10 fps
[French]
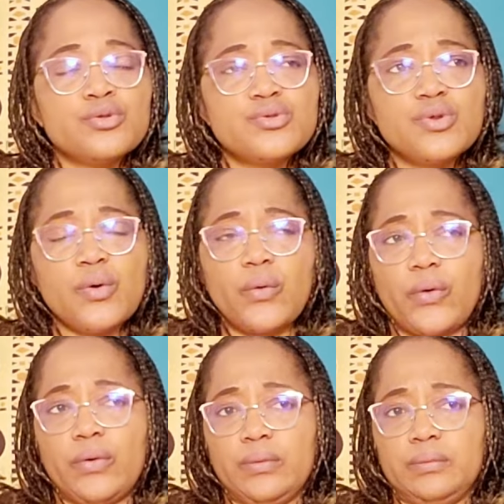Donc,
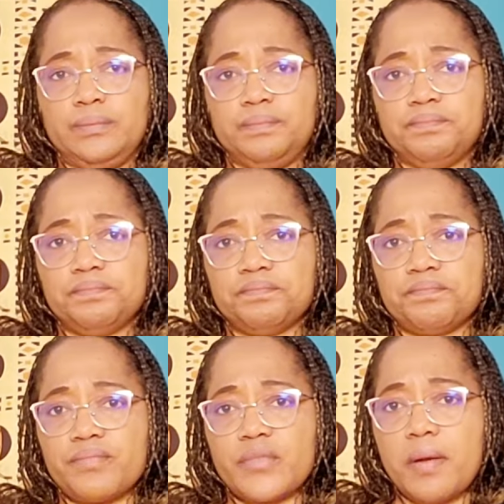
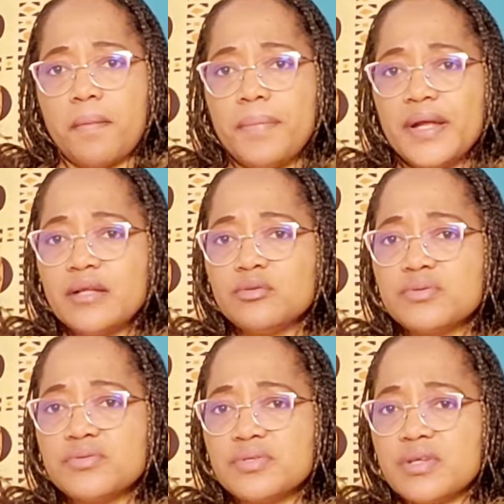pendant tout
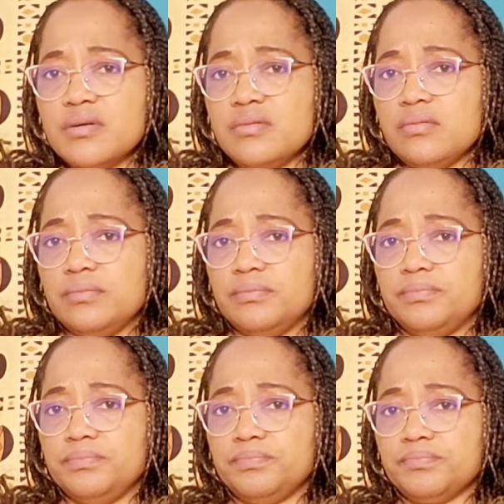ce temps,
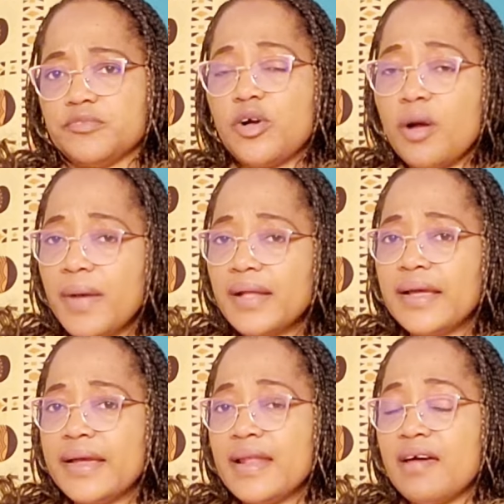comme
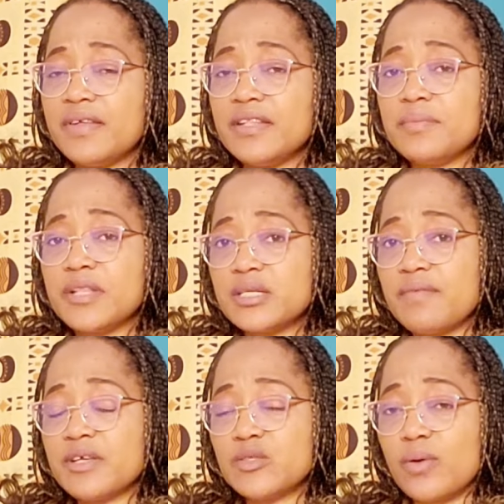Anaël avait déménagé
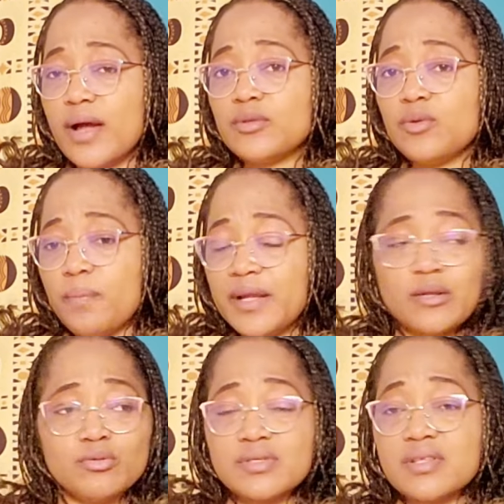avec son gars, donc pendant
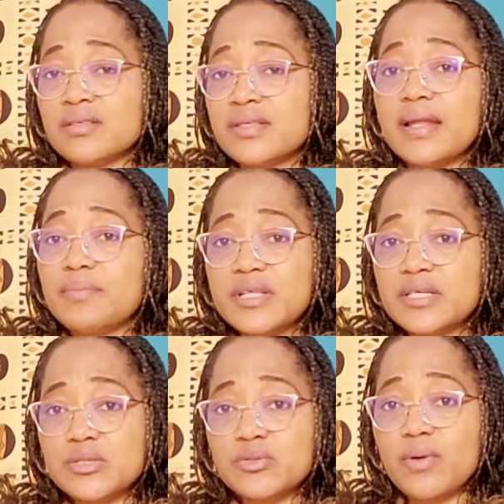tout ce temps, elle habitait
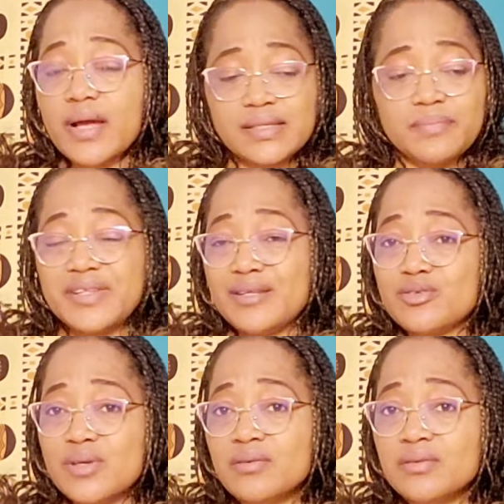chez son gars, ils habitaient
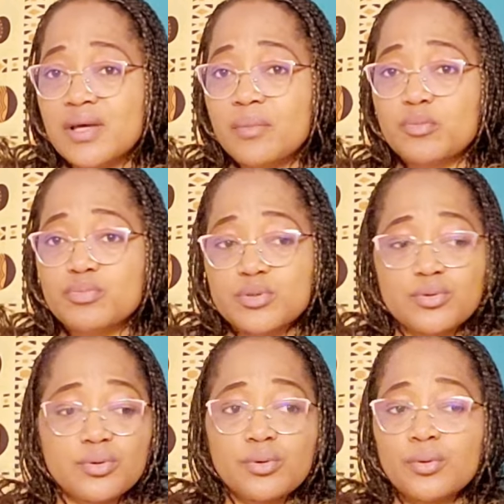déjà ensemble
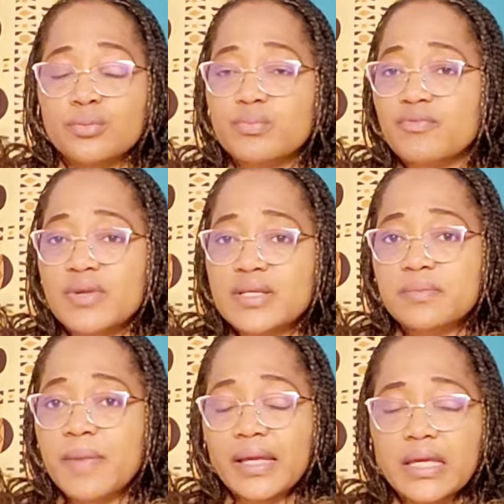puisqu'ils voulaient se
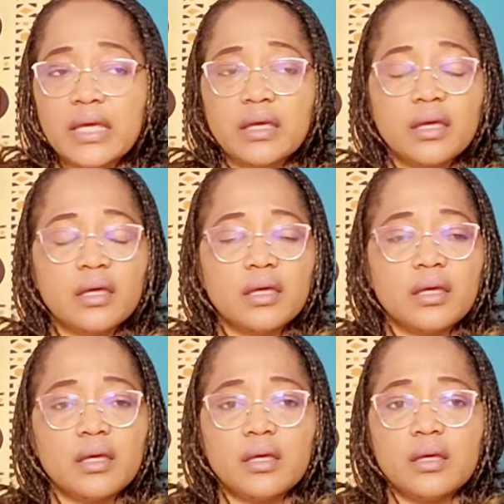marier.
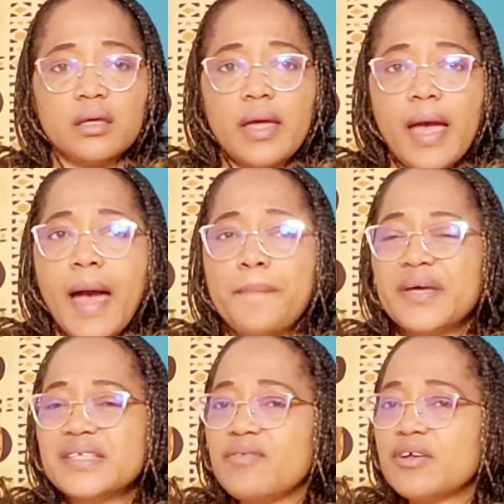Après
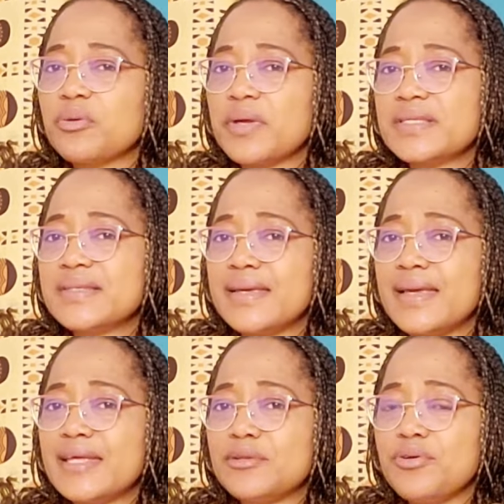avoir donc essayé
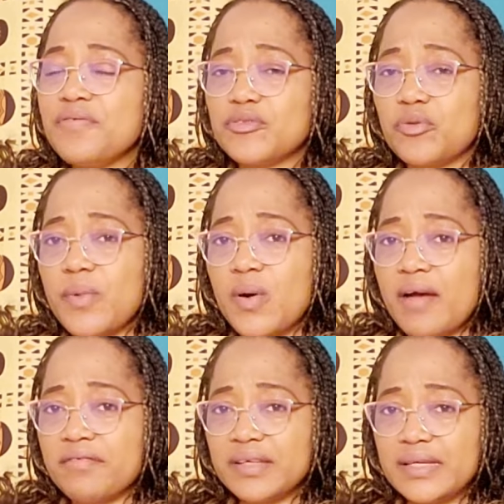les deux vêtements
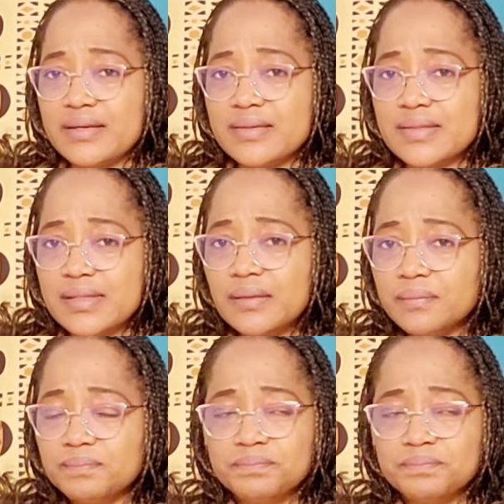africains si